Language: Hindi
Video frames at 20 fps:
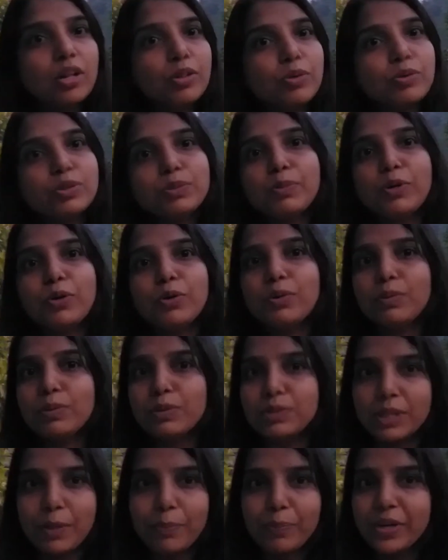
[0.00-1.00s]
तो उसमें वो
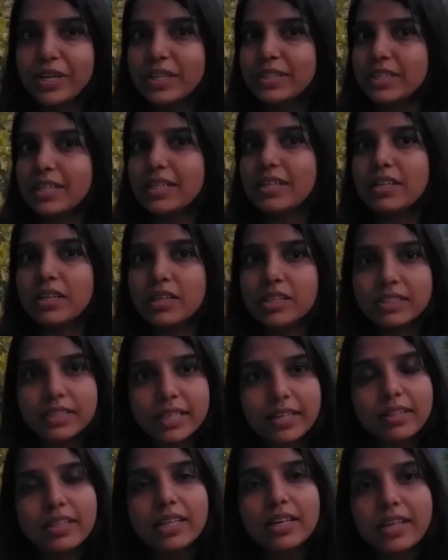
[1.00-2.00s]
संप्रेषण
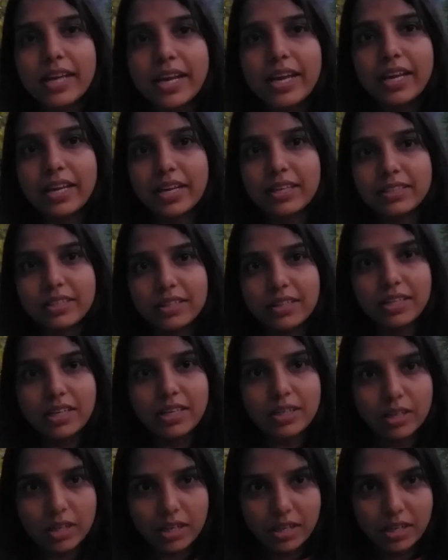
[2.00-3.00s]
शक्ति नहीं है जितनी